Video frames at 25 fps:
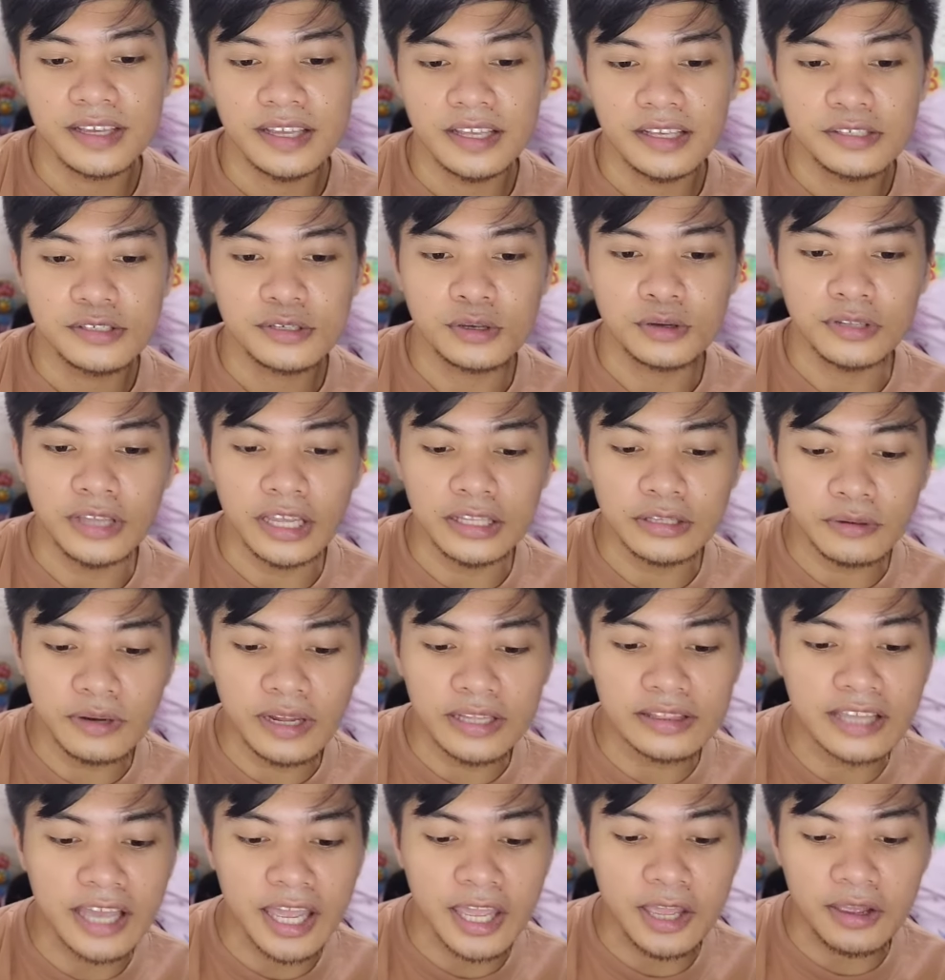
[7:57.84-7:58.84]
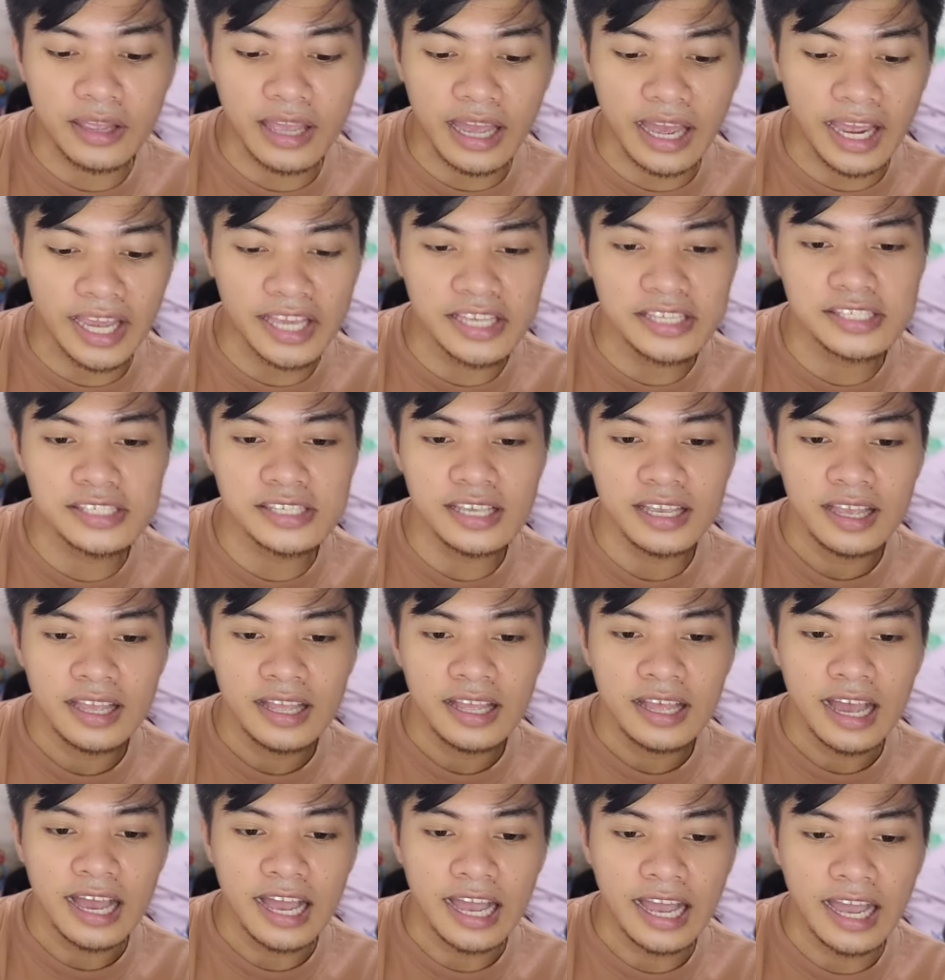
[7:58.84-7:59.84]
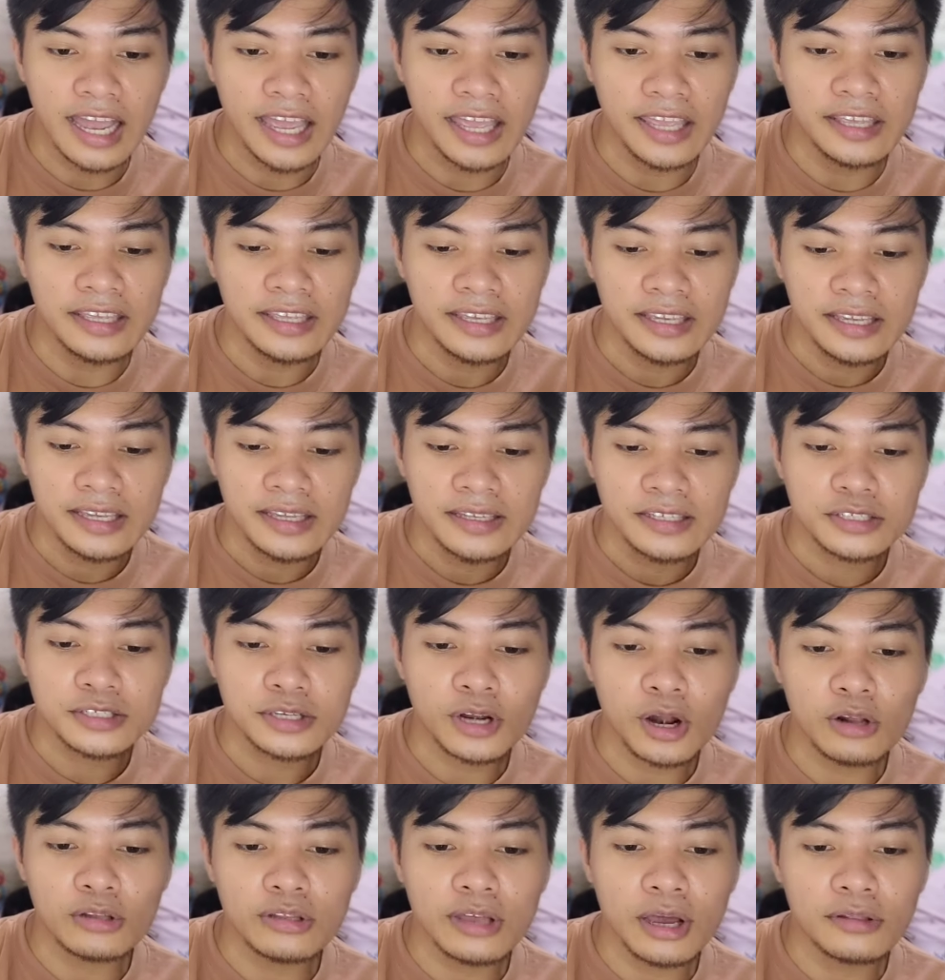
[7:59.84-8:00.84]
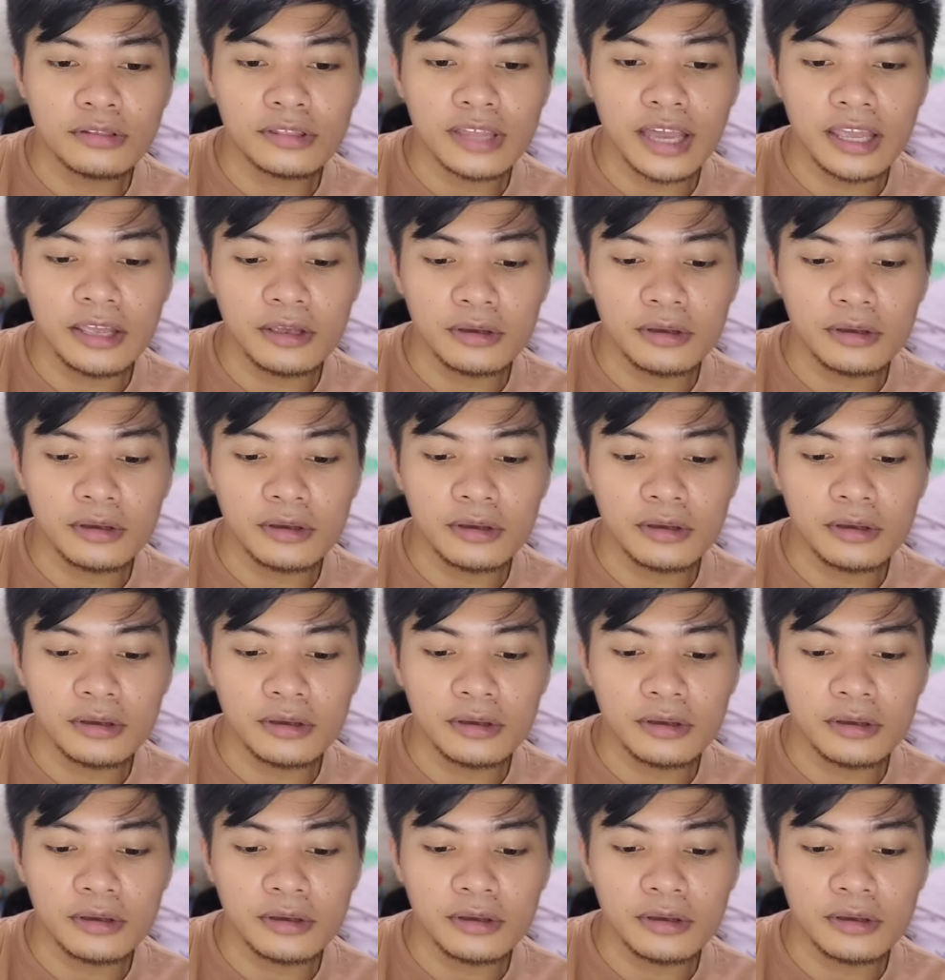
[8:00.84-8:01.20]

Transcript: So, dito na tayo guys ay scroll down tayo